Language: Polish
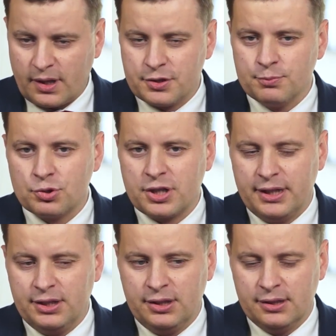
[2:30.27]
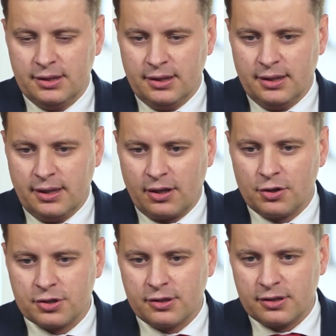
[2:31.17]
zmuszeni
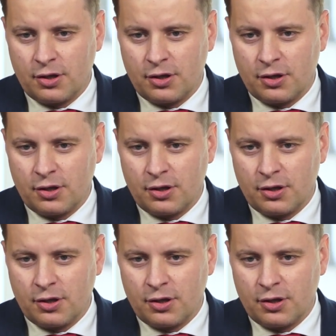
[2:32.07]
e,